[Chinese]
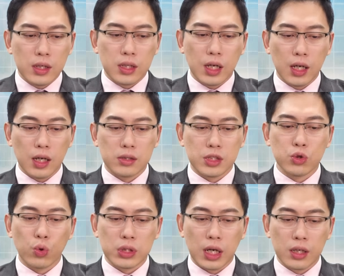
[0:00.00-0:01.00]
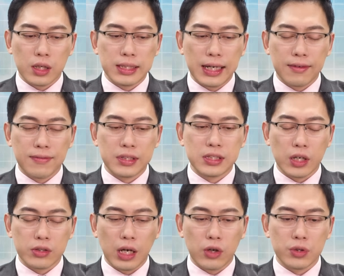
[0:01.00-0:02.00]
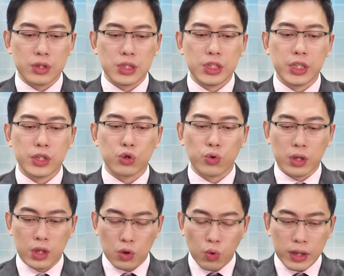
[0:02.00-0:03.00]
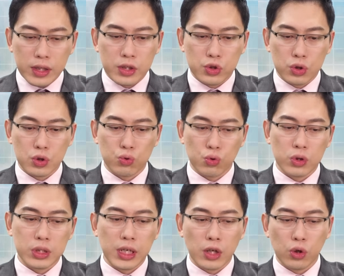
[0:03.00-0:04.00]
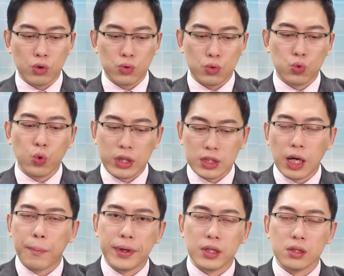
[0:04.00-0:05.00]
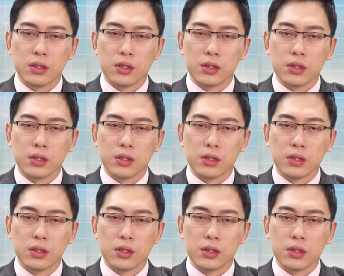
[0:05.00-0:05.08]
那其实我常常跟大家分享到一些重要的观念，就是说你要用对的商品，